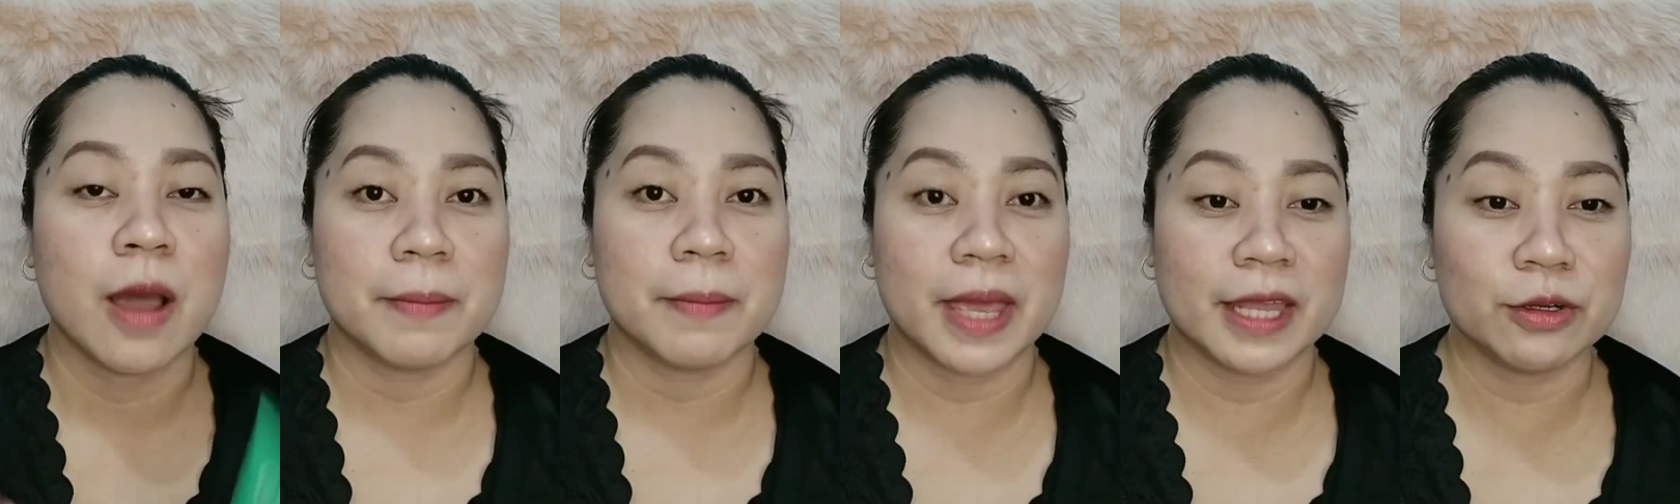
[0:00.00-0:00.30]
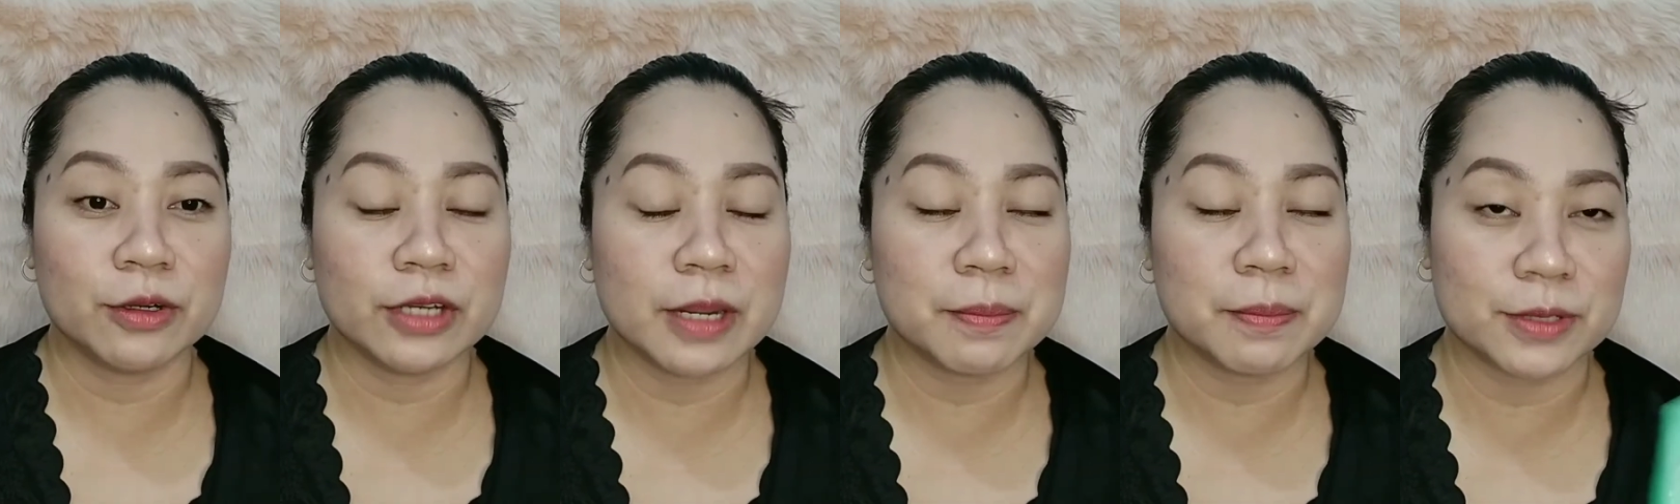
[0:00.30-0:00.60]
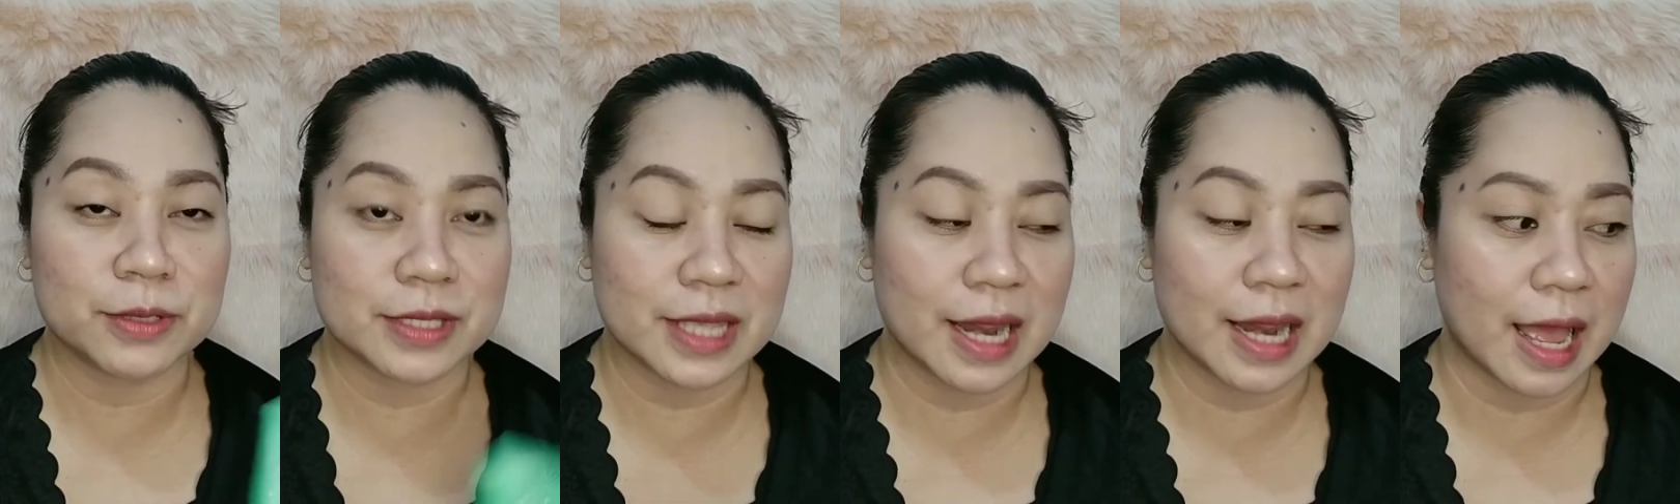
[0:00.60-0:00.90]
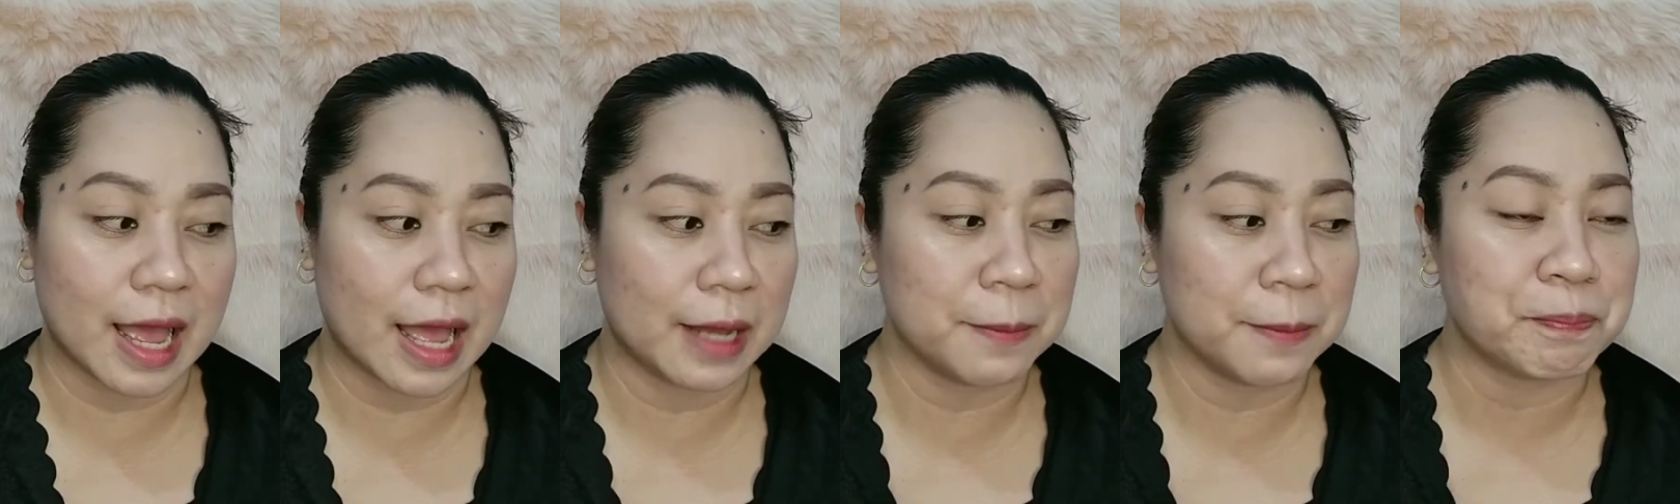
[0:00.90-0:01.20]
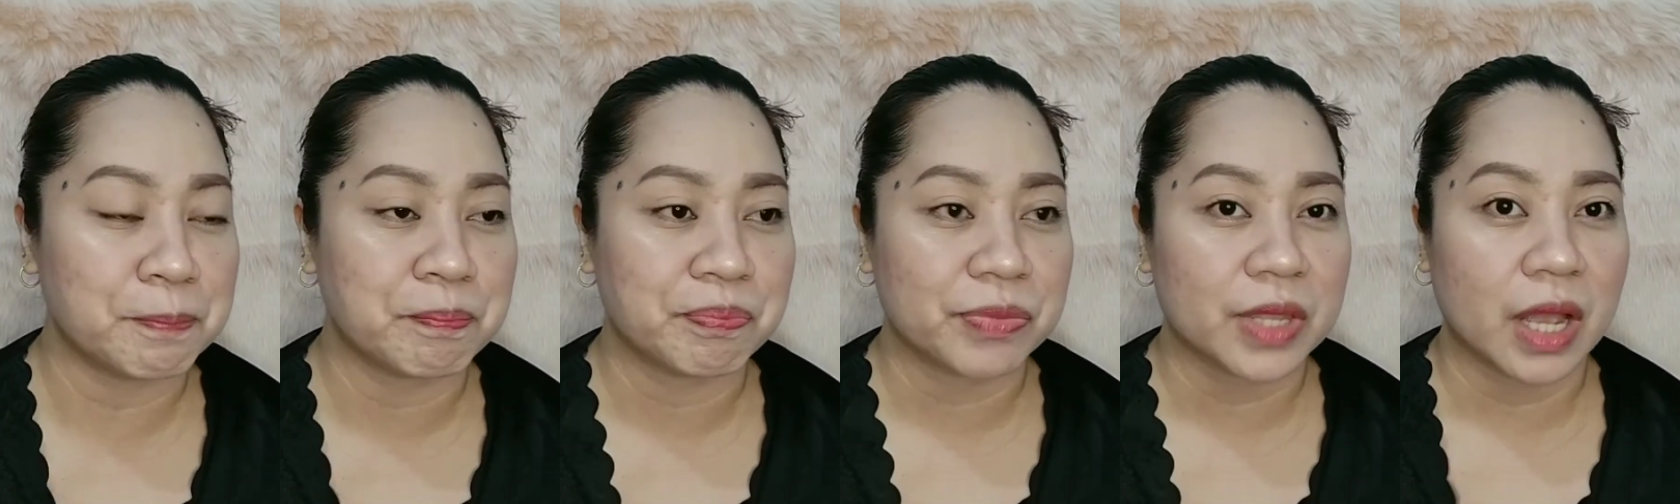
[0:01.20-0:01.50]
Meron din po
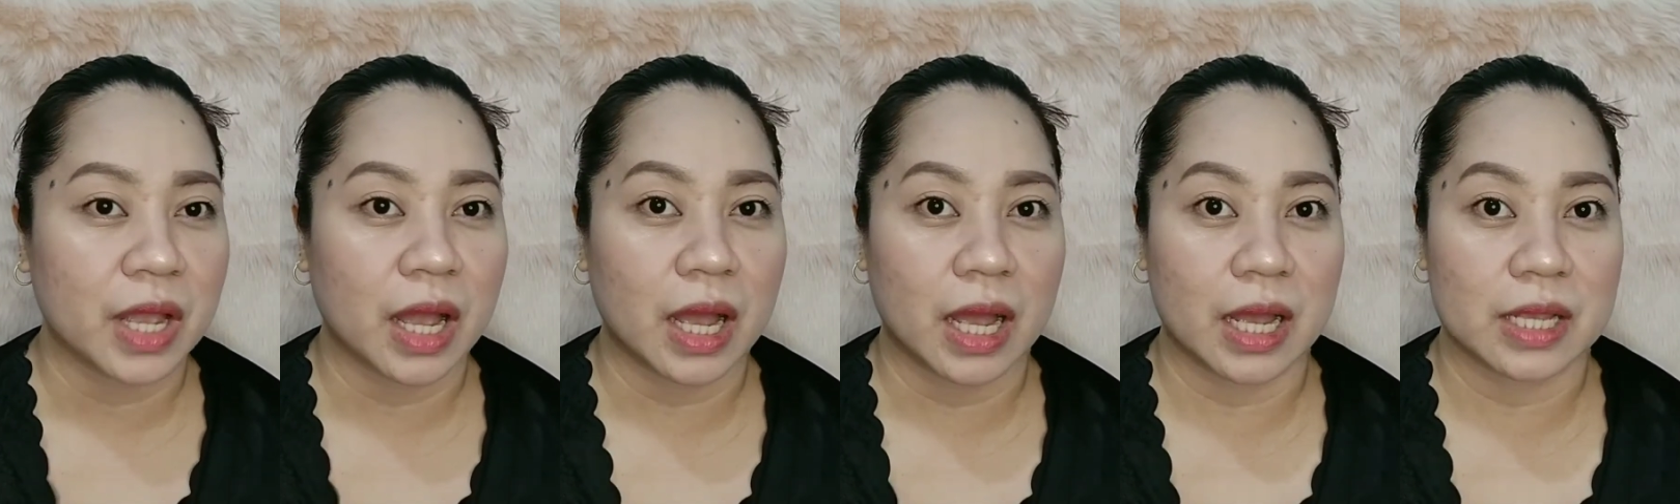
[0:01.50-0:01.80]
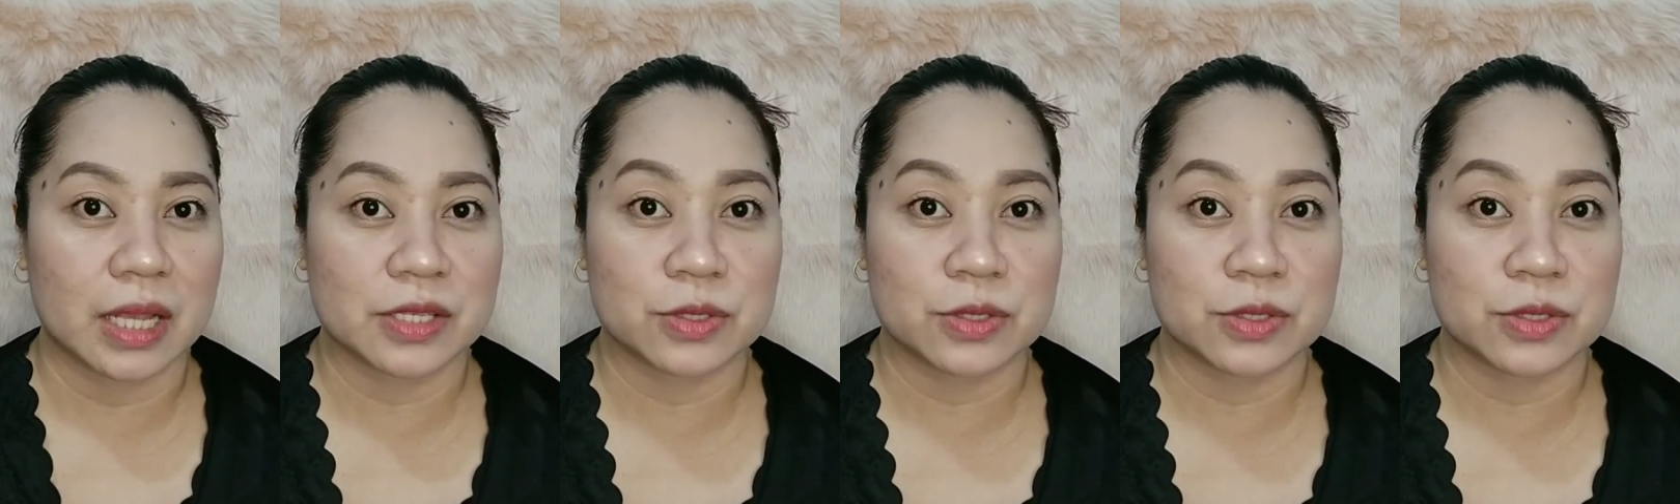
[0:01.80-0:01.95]
silang uh,